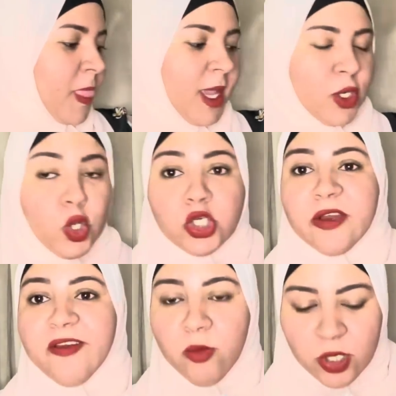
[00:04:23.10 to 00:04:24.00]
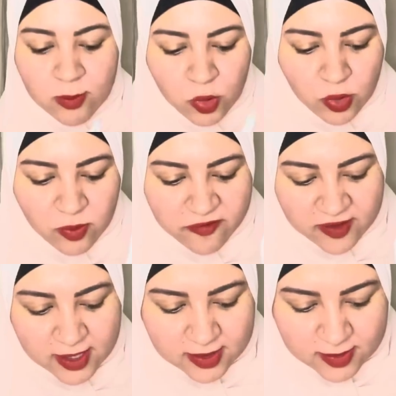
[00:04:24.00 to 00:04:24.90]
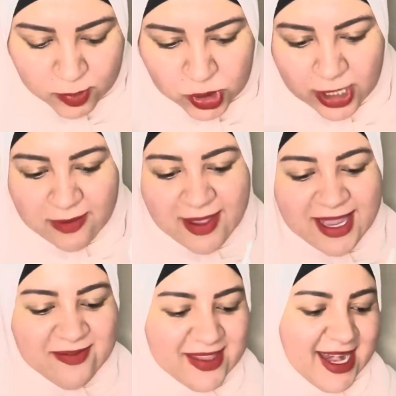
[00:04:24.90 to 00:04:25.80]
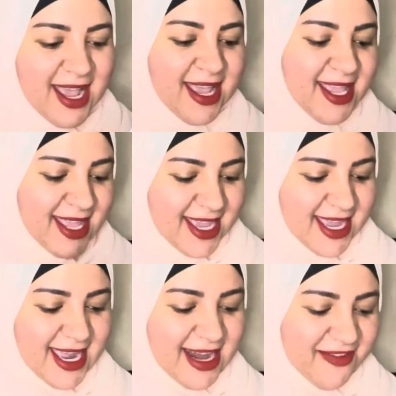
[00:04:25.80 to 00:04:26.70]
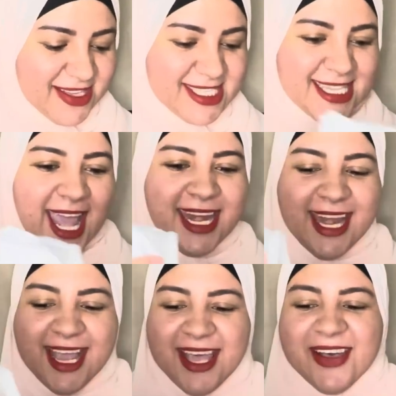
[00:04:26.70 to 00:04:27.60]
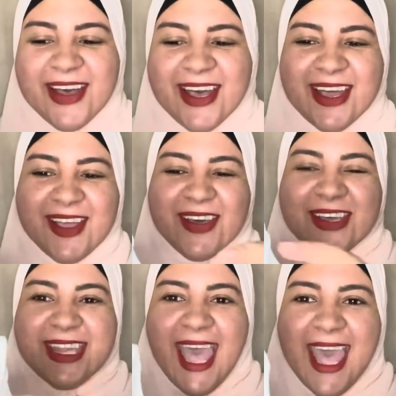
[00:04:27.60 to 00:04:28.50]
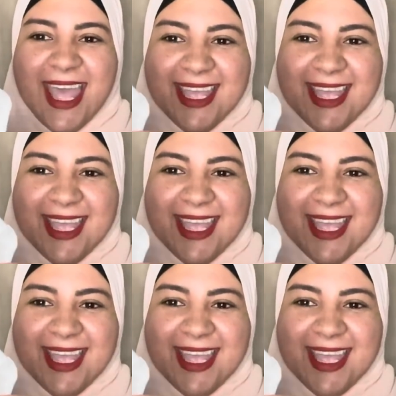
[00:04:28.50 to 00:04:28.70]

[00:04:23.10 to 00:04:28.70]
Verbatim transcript: نخش في المهم والمفيد بصوا يا جماعه جبت لها انا بستني الكوكو ده